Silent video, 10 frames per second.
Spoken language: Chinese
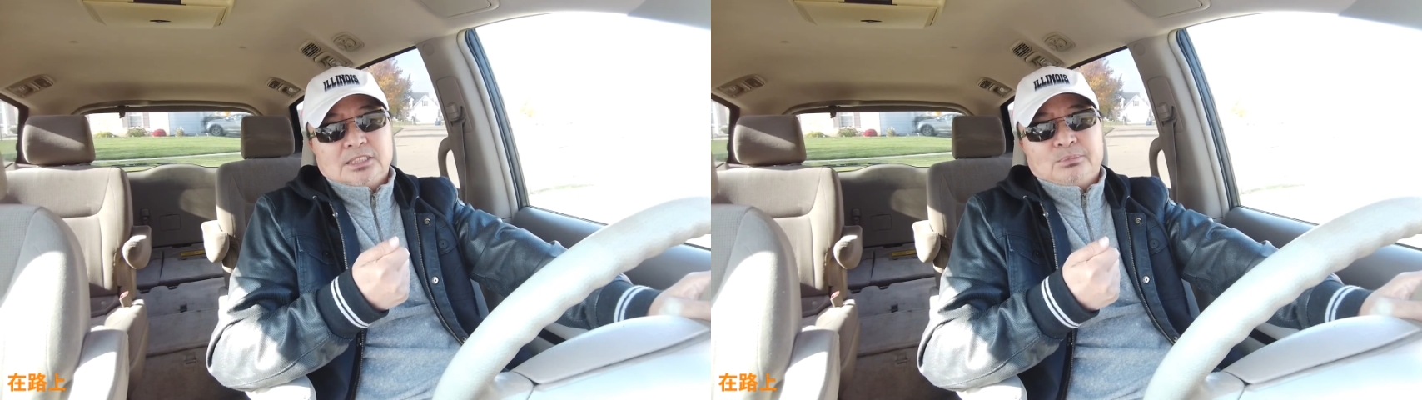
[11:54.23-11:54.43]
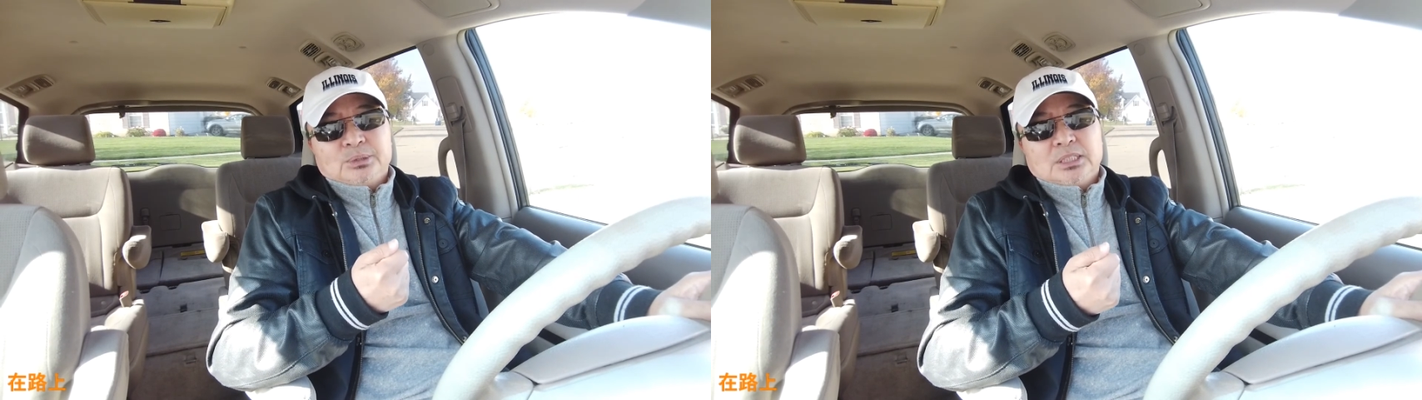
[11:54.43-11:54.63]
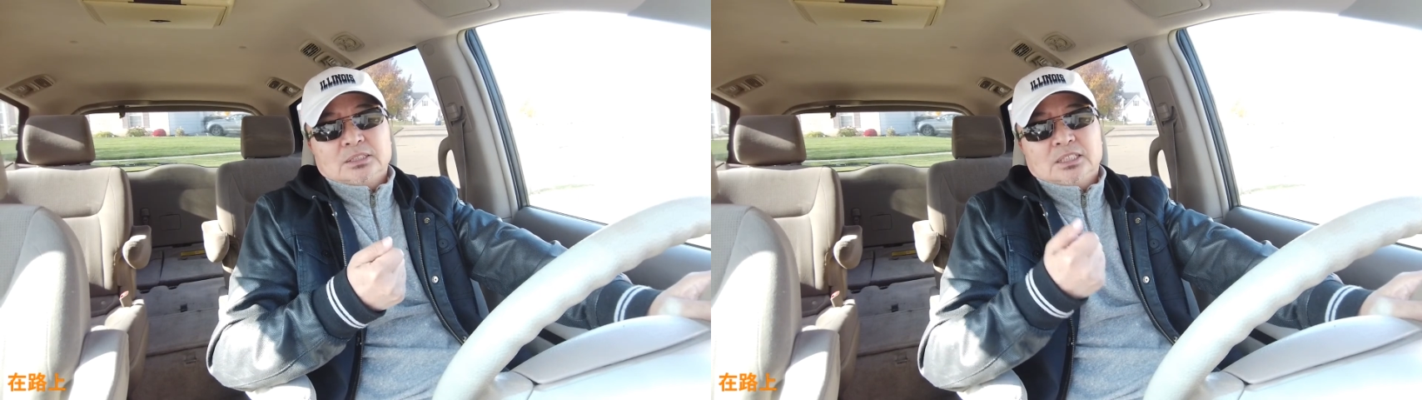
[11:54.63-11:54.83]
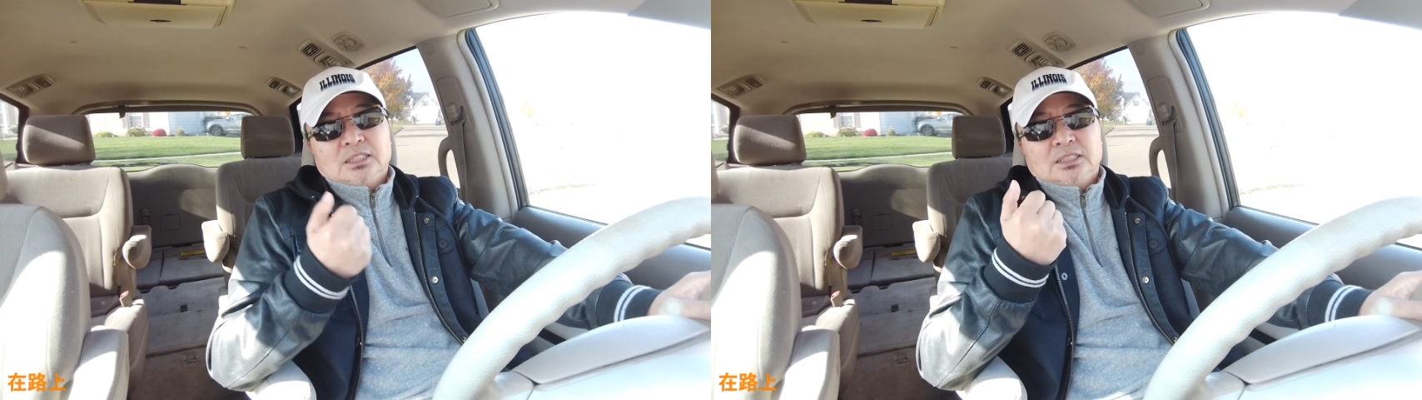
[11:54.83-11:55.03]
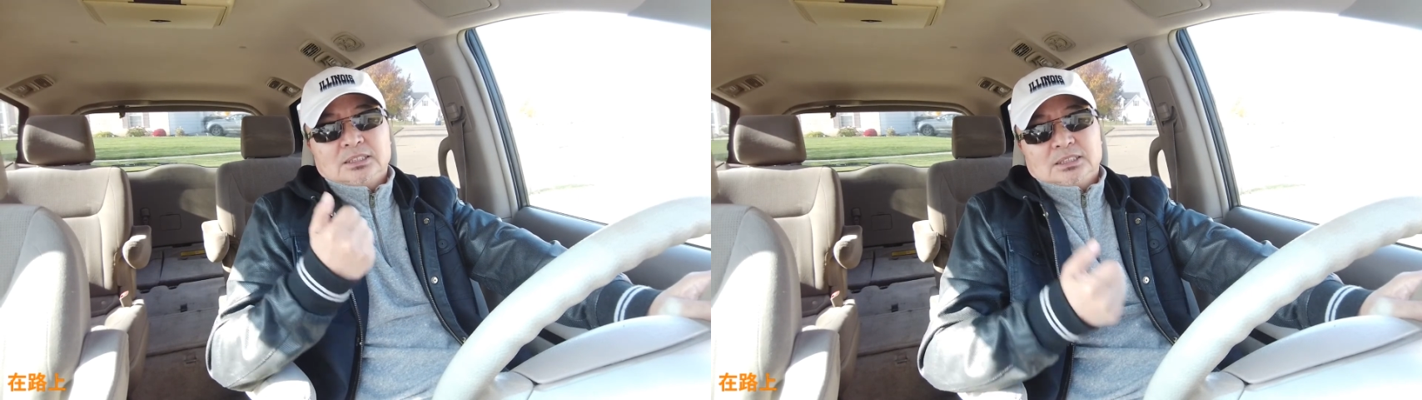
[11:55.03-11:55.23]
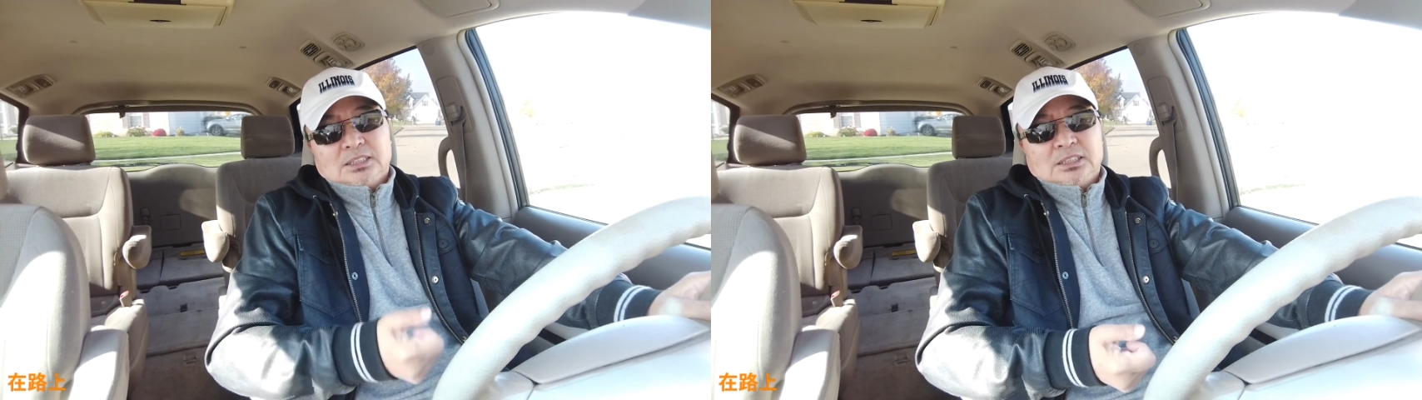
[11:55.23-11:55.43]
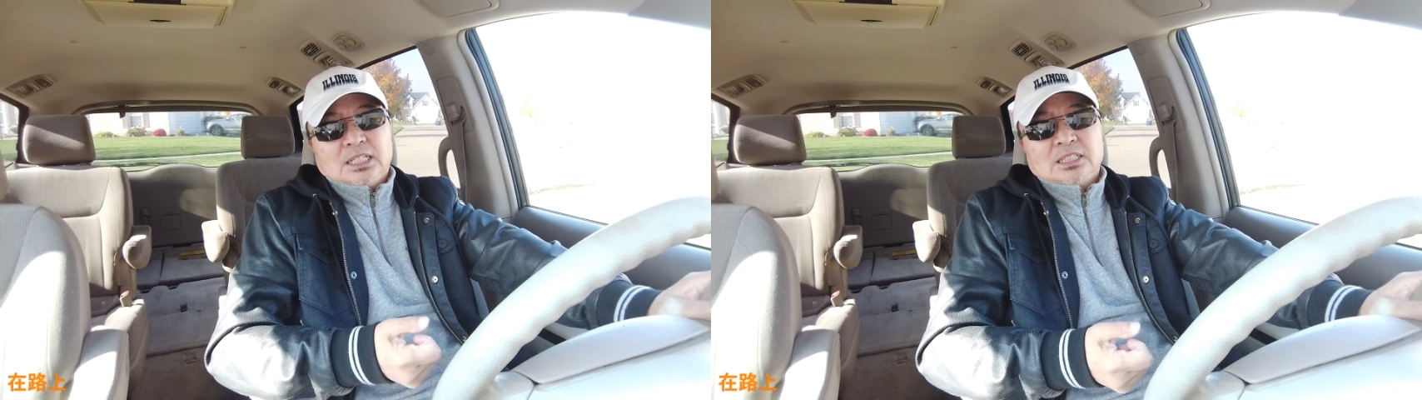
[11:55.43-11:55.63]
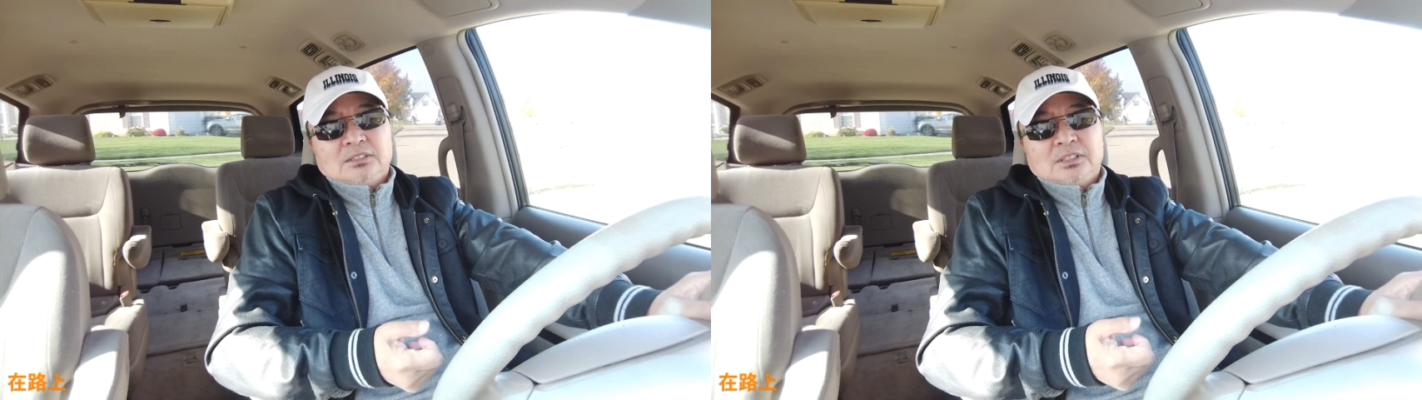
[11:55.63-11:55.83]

你不像在其他地